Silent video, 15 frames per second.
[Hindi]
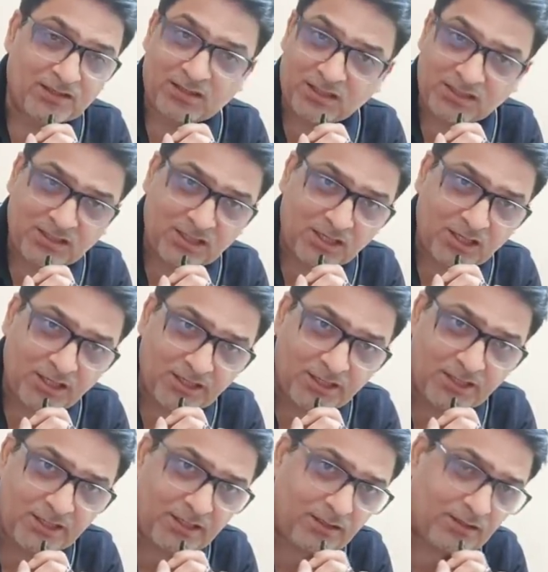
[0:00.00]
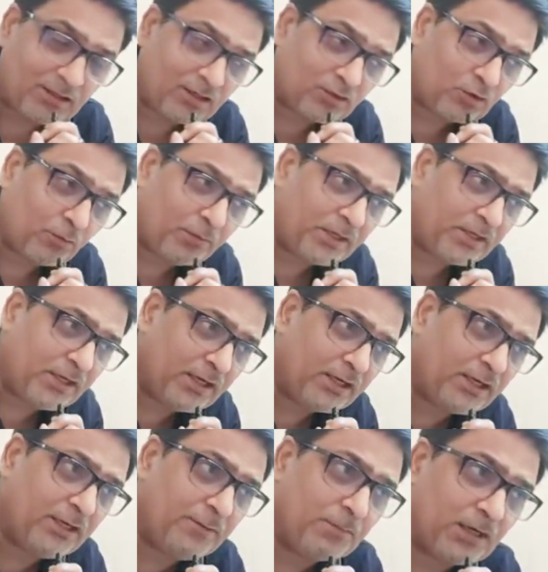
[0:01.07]
दिल से रिलेटेड ही है टॉपिक ये है
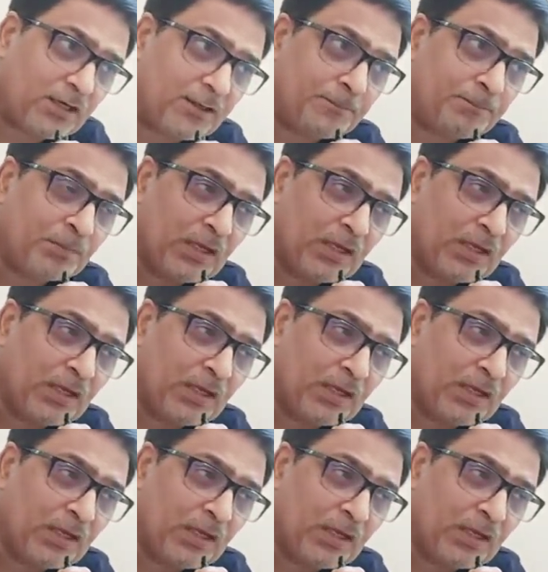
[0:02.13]
कि आ,